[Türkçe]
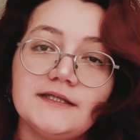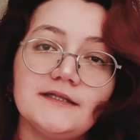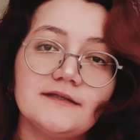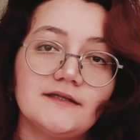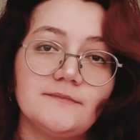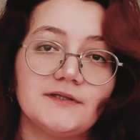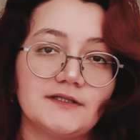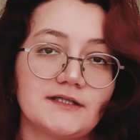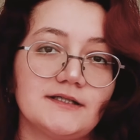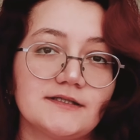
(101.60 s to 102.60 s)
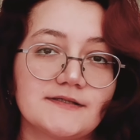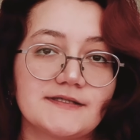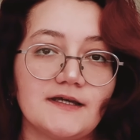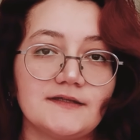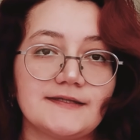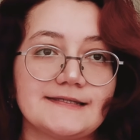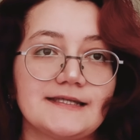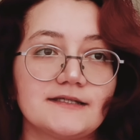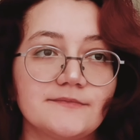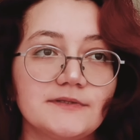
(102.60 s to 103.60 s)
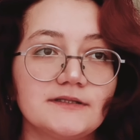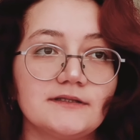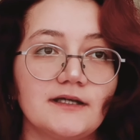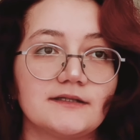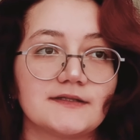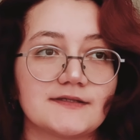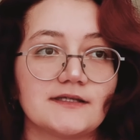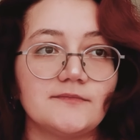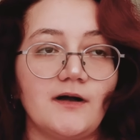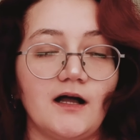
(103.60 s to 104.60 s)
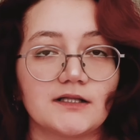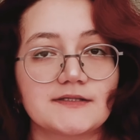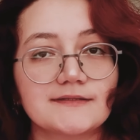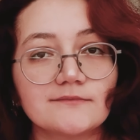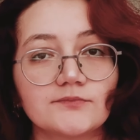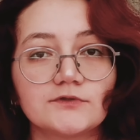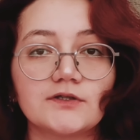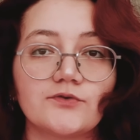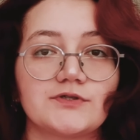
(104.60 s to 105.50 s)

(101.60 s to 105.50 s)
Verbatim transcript: yine de bana kalırsa tasarımın hani tasarım algısının bundan